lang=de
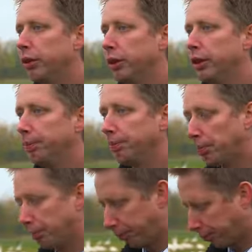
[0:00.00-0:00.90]
ähm,
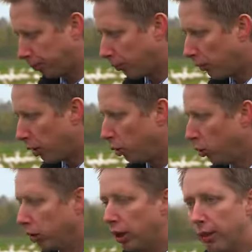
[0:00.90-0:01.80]

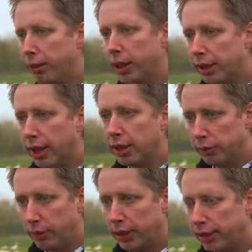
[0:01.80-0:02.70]
und haben ihre Zeit
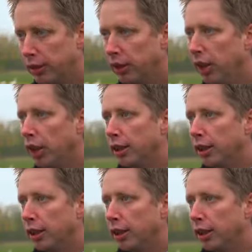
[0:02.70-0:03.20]
zum Wachsen.